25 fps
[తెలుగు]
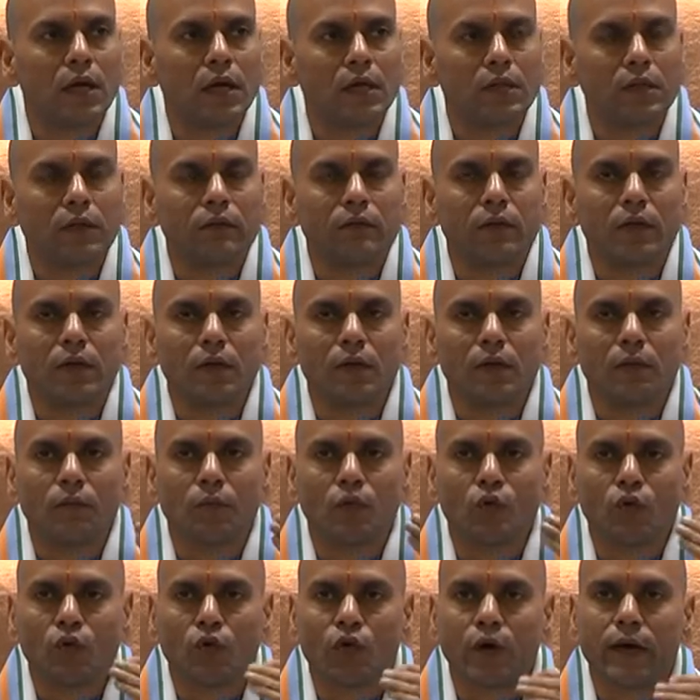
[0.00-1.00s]
అదేవిధంగా
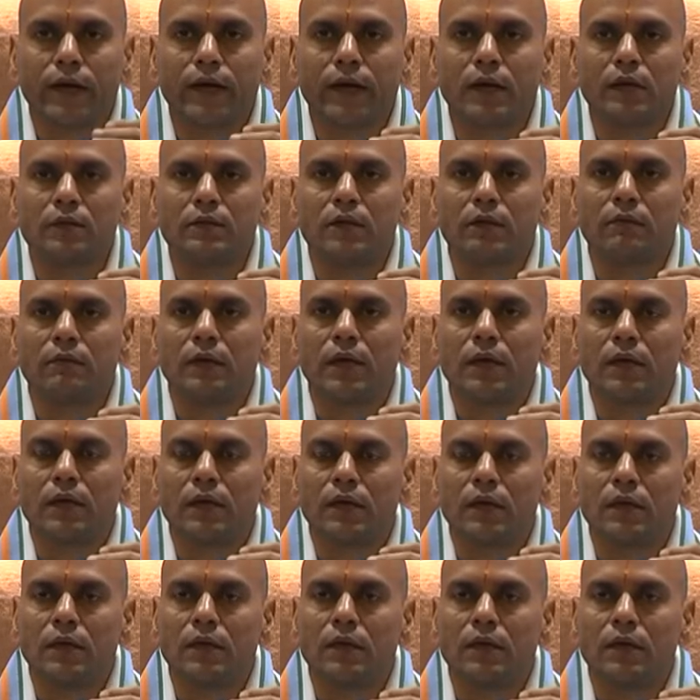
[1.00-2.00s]
మూడు గంటల
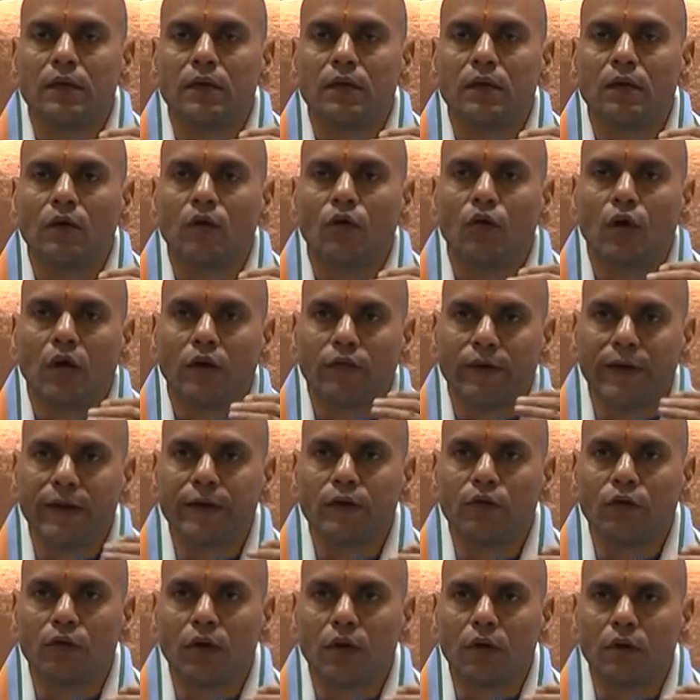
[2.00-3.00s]
సమయానికి ఒక వెయ్యి
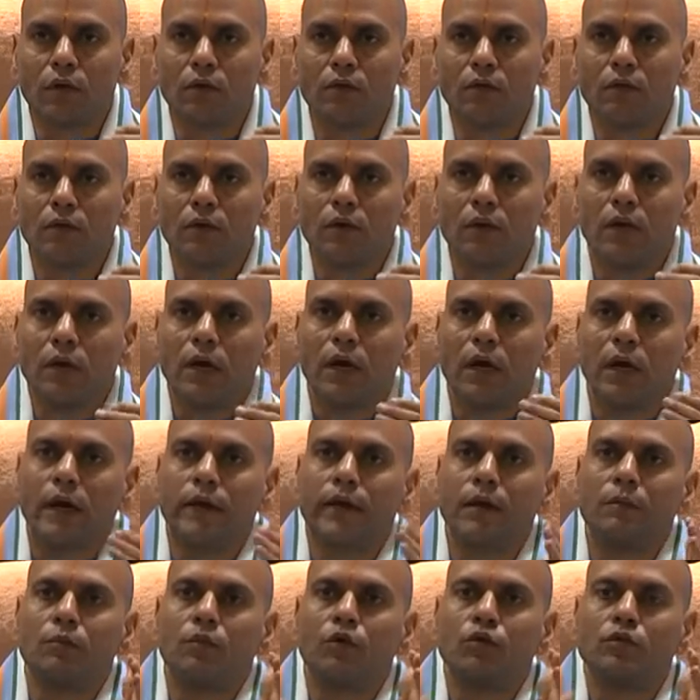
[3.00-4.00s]
టోకన్లు
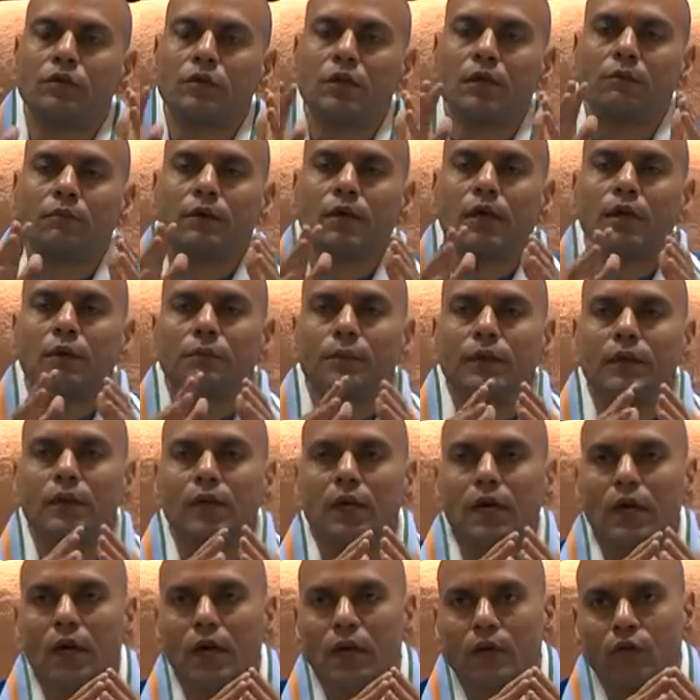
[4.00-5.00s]
అంటే మొత్తం కలిపి
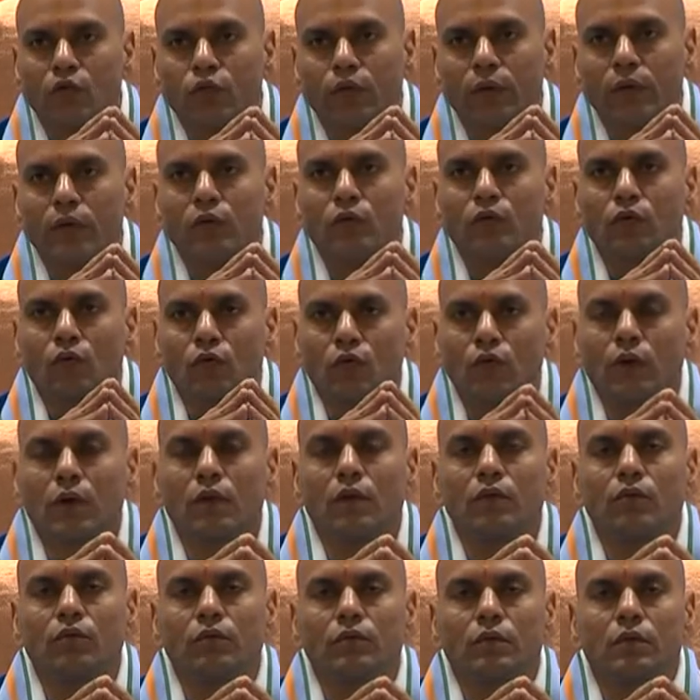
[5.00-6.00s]
నాలుగు వేలు
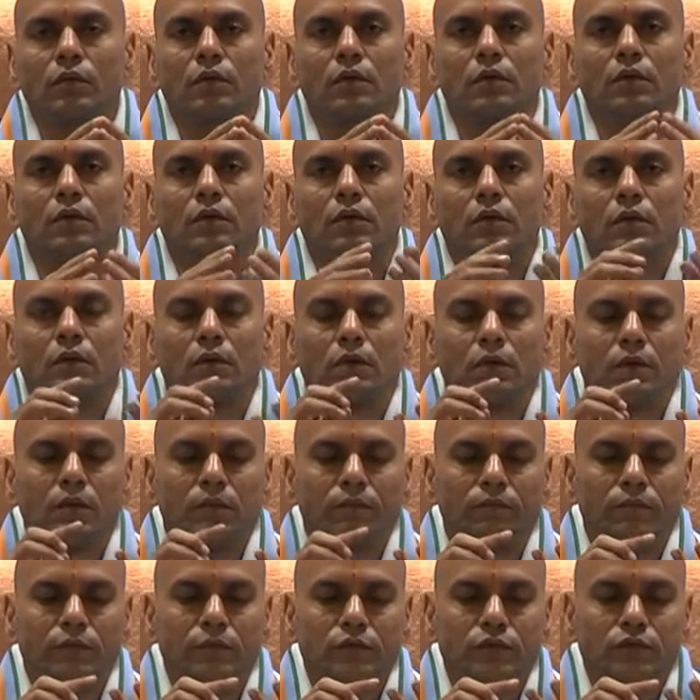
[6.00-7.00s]
టోకన్లు
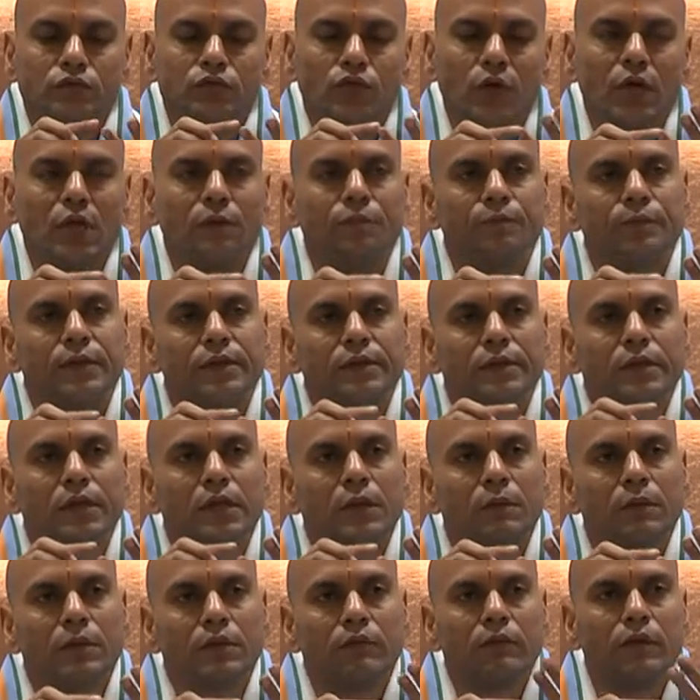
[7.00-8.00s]
జూలై
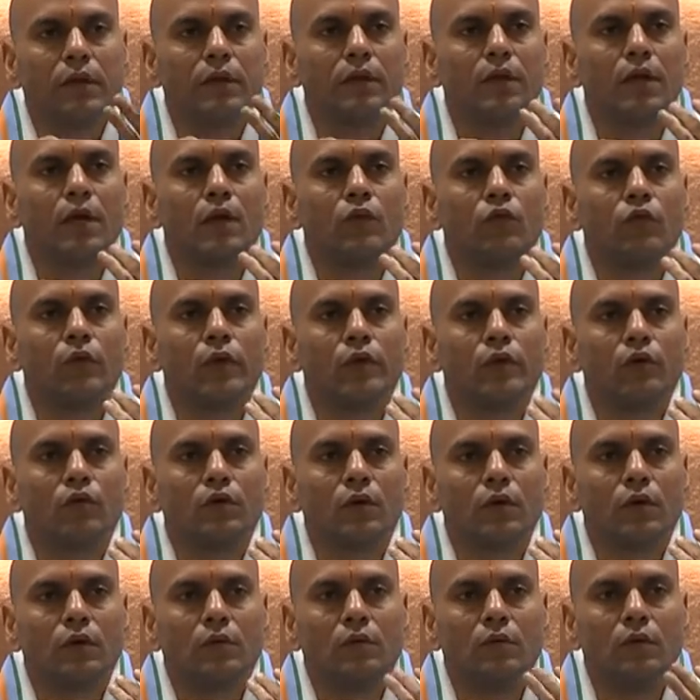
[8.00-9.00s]
పద్దెనిమిది వేలు నాలుగు వేలు
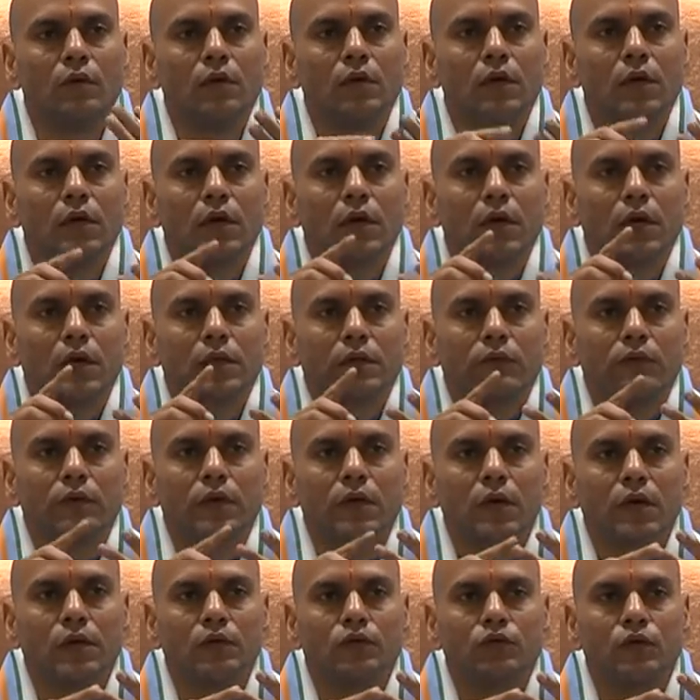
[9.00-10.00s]
టోకన్లు
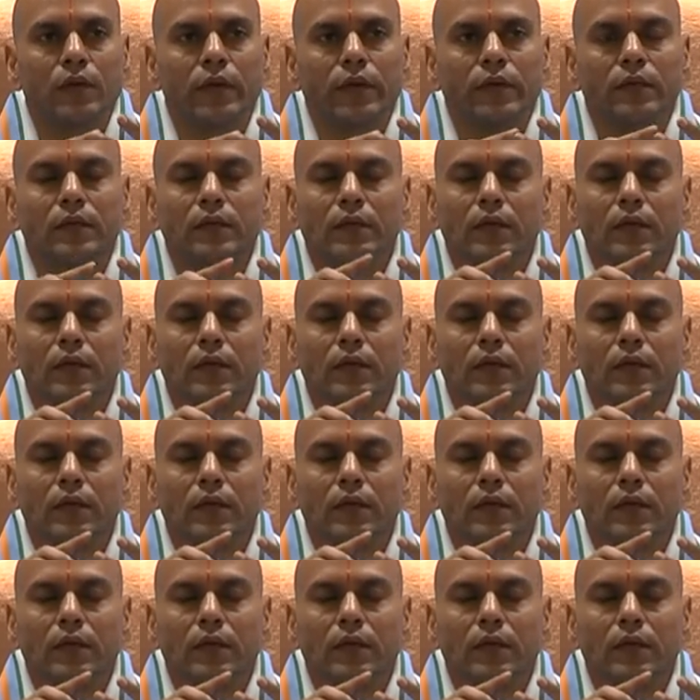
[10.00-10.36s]
అదేవిధంగా జూలై